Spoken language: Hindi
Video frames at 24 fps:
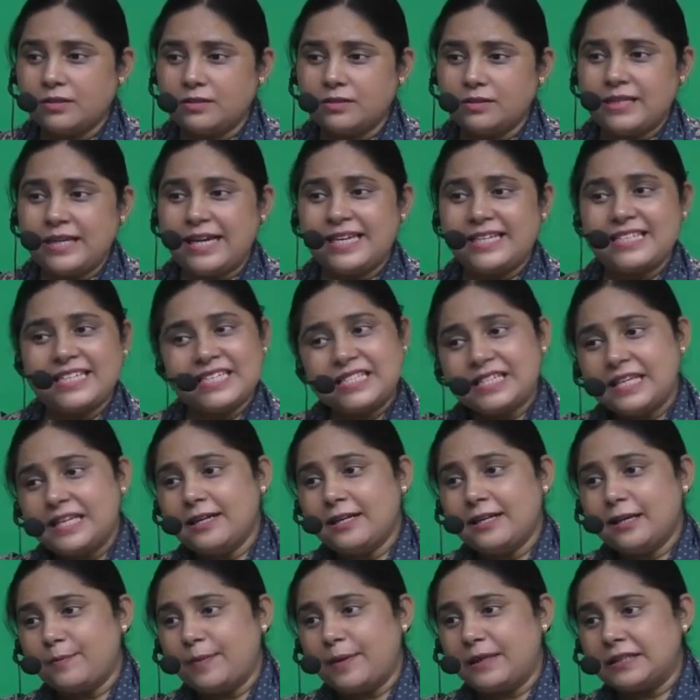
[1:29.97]
डाइजेस्ट नहीं
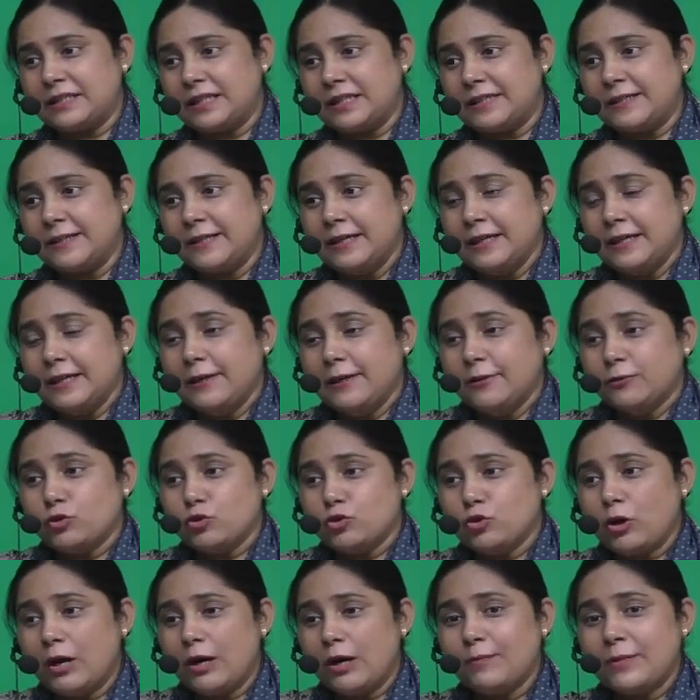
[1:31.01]
कर पाता है तो
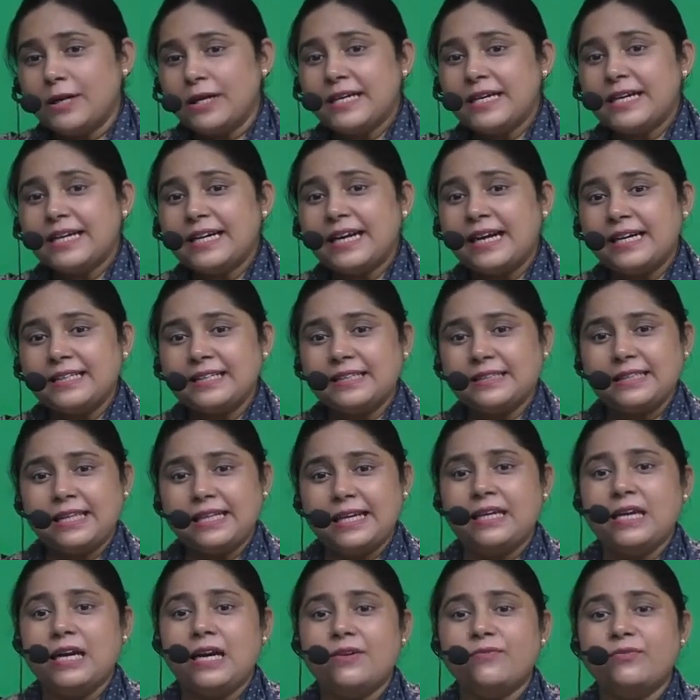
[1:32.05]
जो हमें ये कहा जाता है
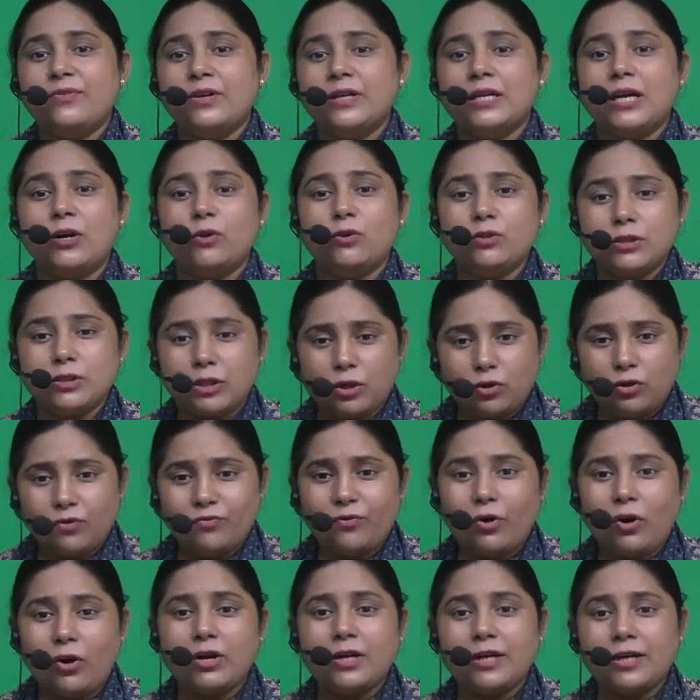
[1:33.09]
कि आप वर्कआउट करो
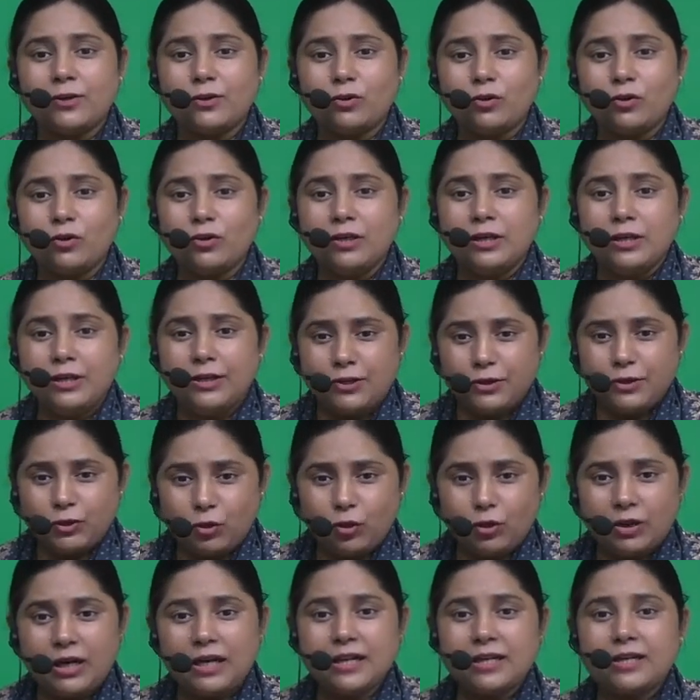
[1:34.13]
वॉक करो
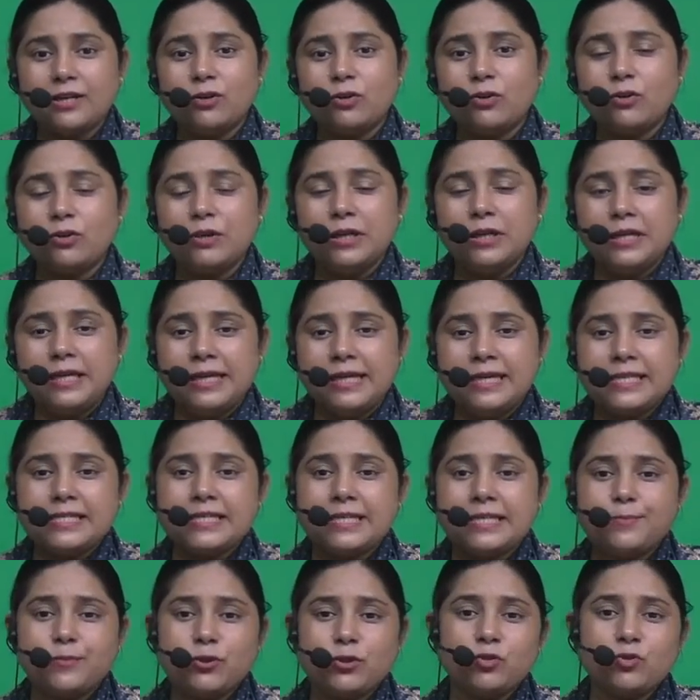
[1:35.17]
योगा करो इन
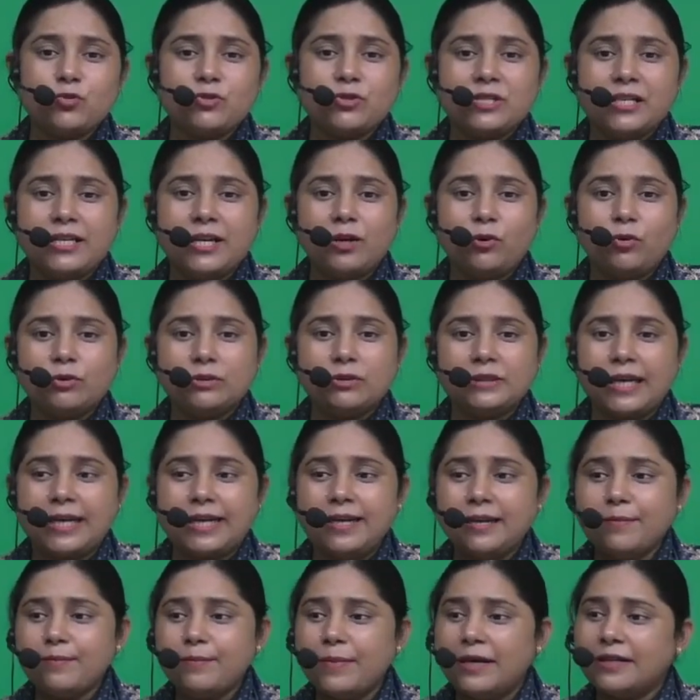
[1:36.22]
सब चीज़ों से क्या होता है
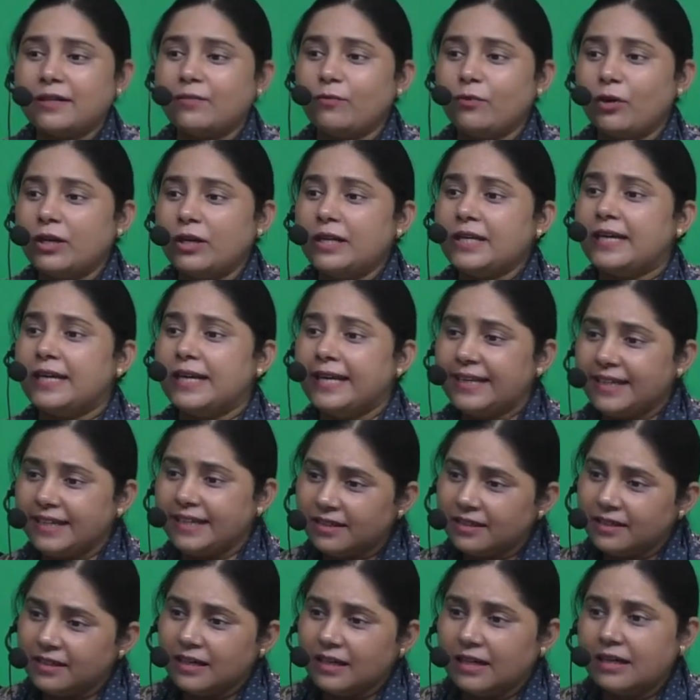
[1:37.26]
कि मेटाबॉलिक रेट
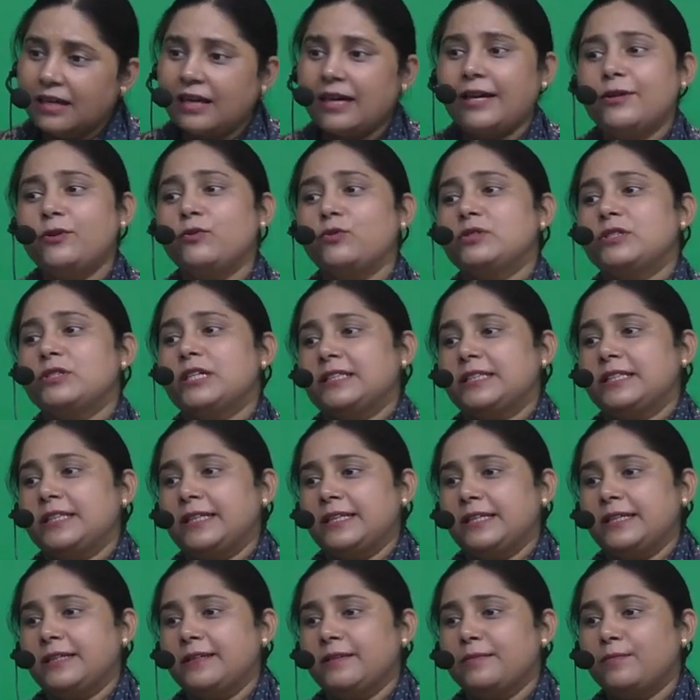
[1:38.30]
हाई हो जाती
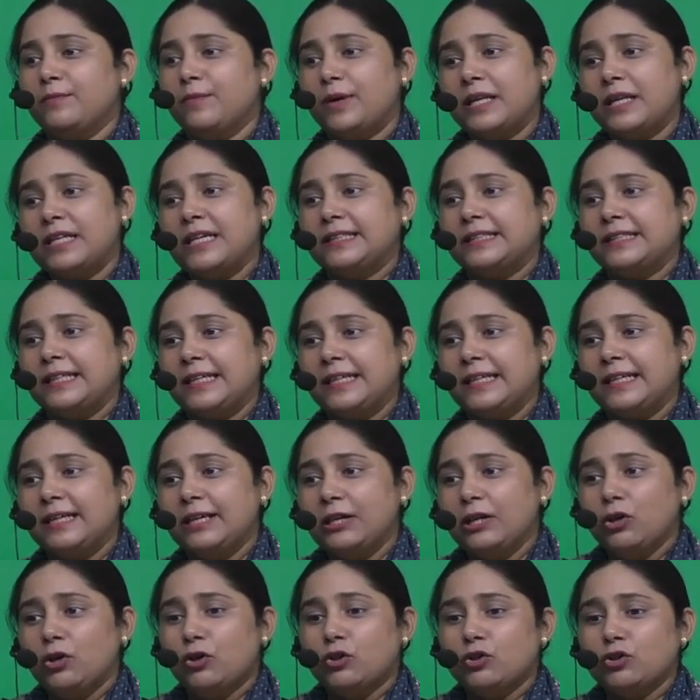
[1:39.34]
है बढ़ जाती है
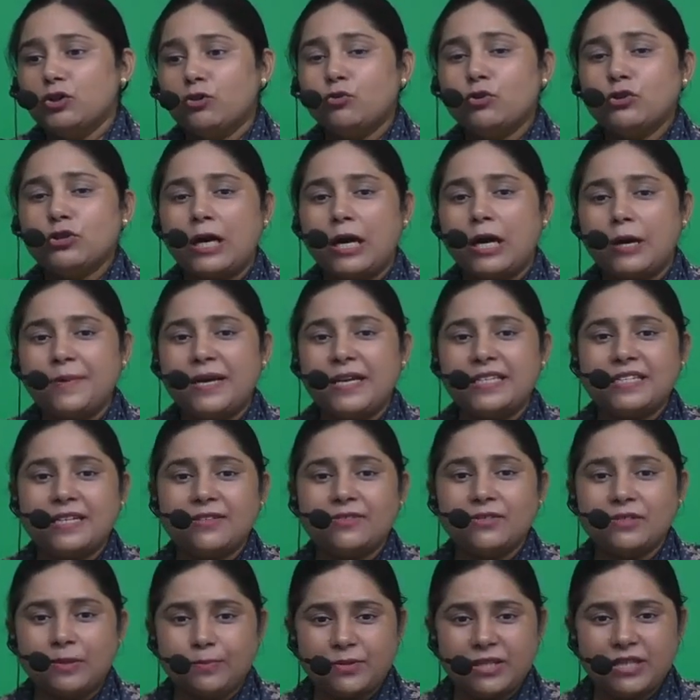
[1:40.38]
जो कुछ आप ऐसा
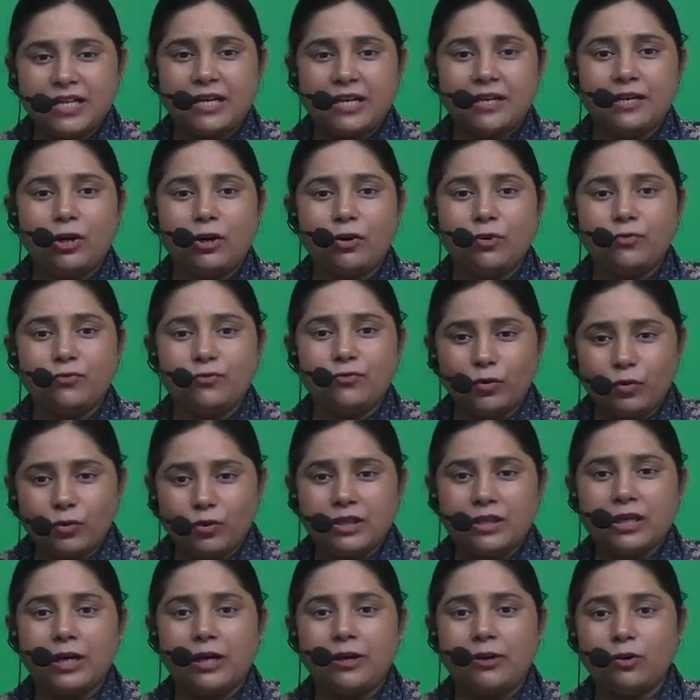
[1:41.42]
सब्जियां खाओ फ्रूट
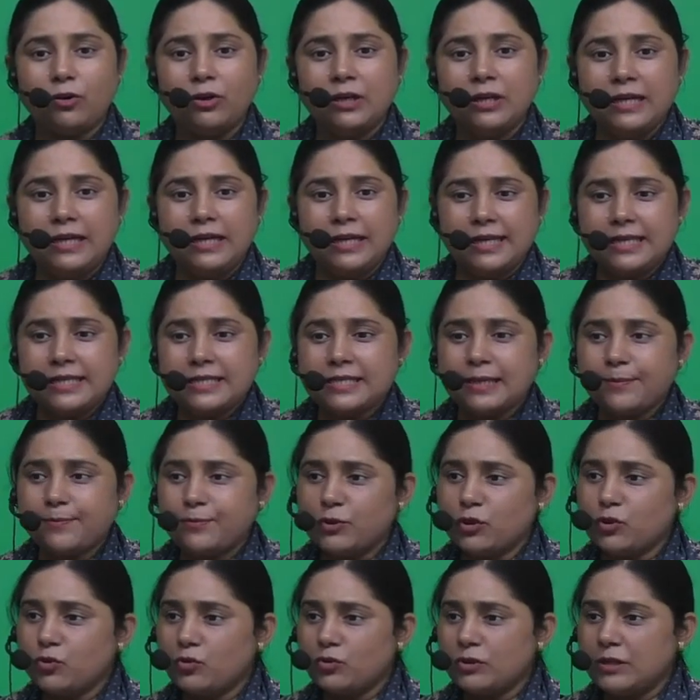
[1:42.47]
खाओ इन सब
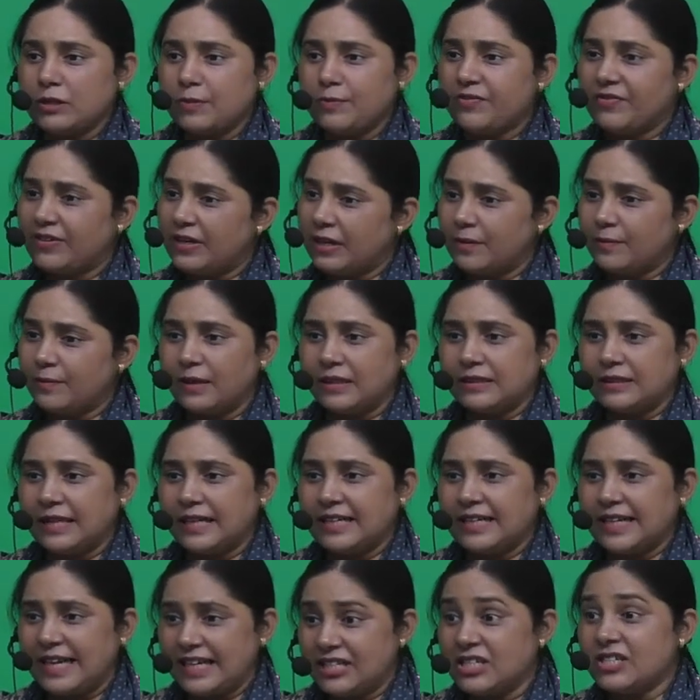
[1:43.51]
चीज़ों से भी फ़र्क पड़ता है
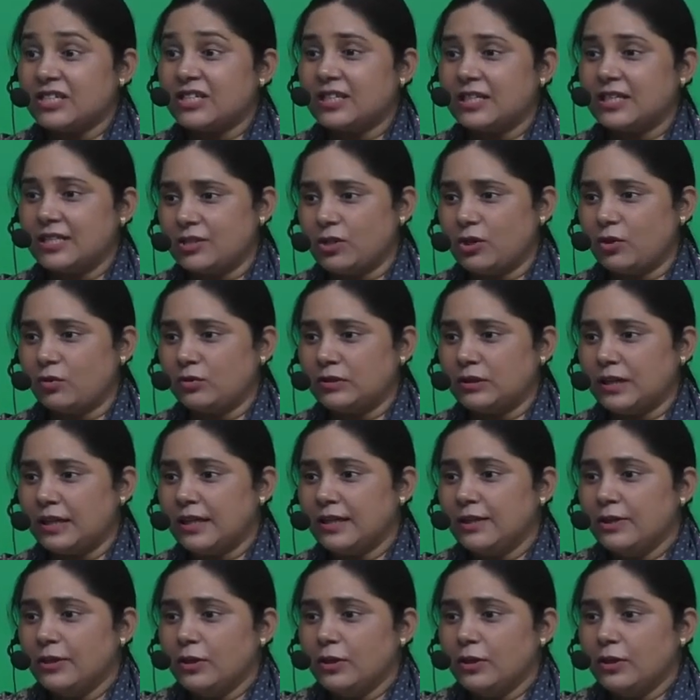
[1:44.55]
डाइजेशन अच्छा होता है